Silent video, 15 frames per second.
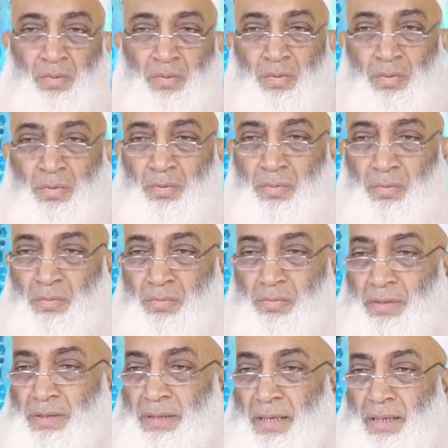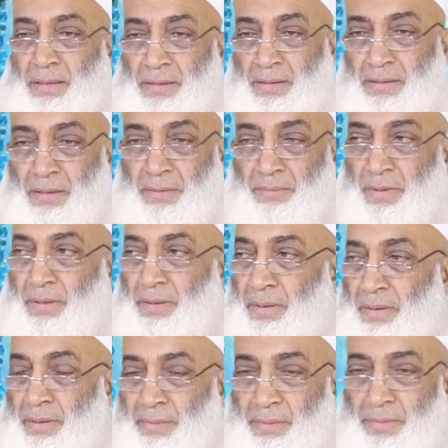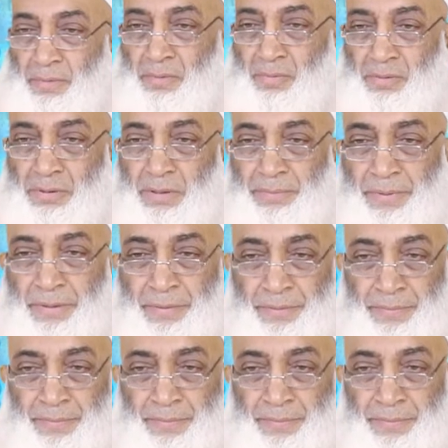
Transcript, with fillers: तो इधर आ जाए सामने यहाँ कुर्सी पे